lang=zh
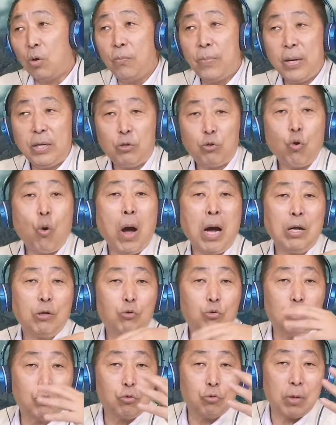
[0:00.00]
从被
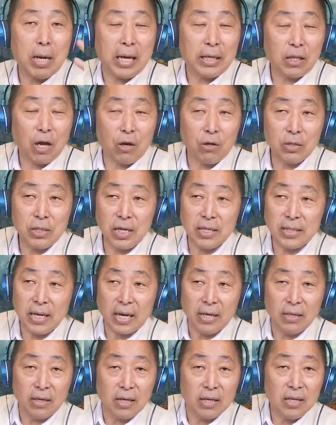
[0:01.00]
创作出来到现
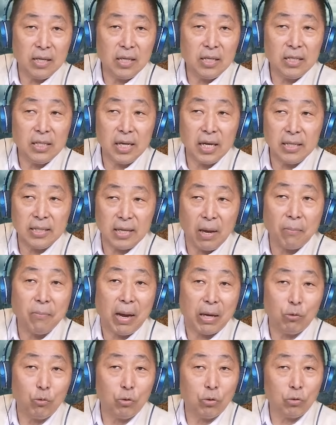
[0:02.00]
在呢，一千三
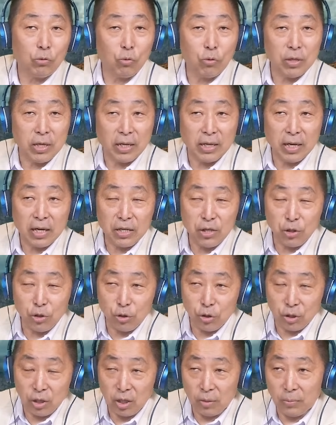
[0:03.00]
百多多年的历
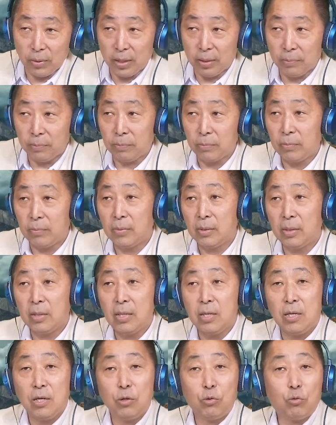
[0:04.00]
史里面，
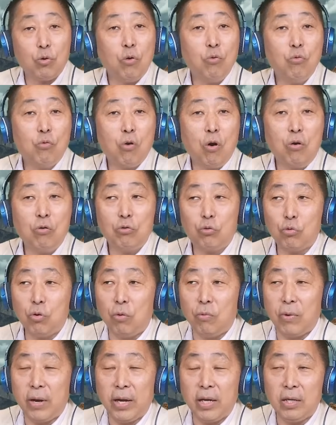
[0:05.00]
孙悟空
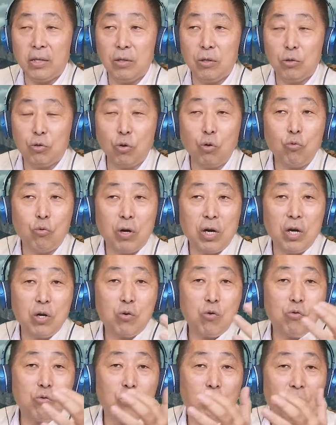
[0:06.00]
作为中国
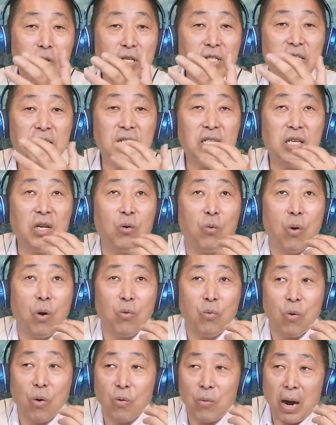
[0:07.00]
人共同的记忆
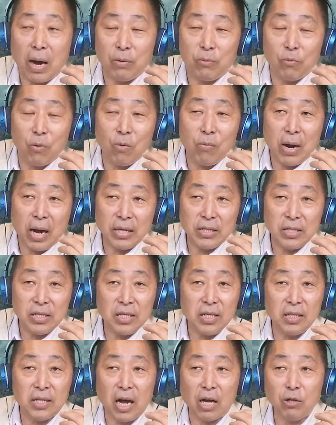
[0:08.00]
文文化文化
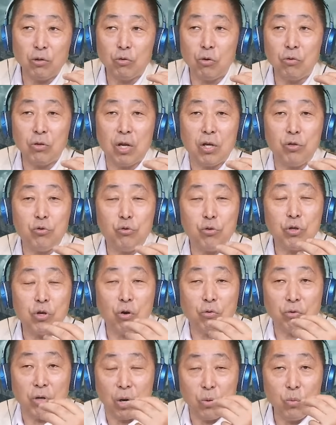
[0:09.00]
记忆当中的虚
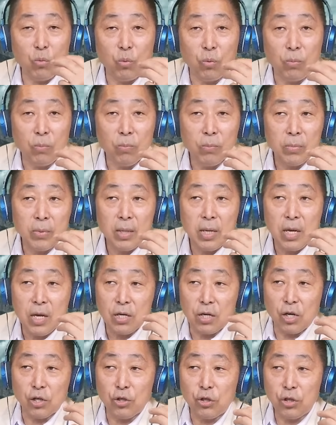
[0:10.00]
构人物，
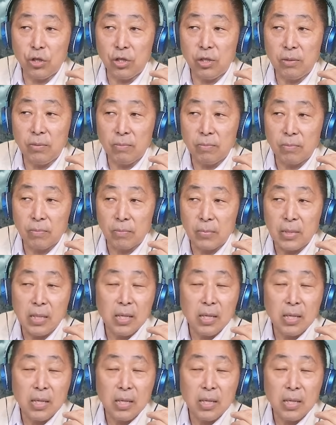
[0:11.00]
可是，